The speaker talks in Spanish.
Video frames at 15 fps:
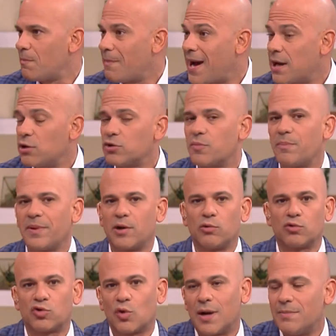malos, pero
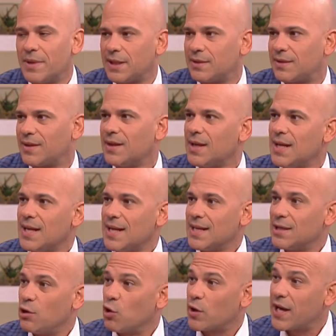usualmente
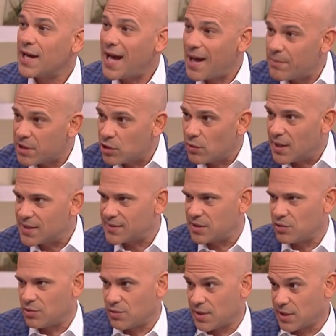lo que es
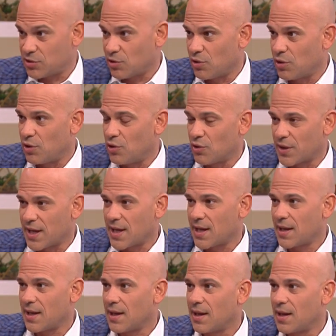aminoácidos, que son lo
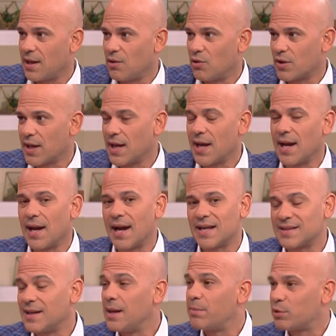que, lo que
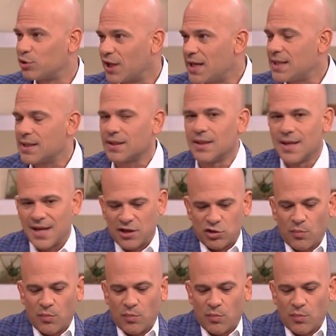hacen la proteína, eso es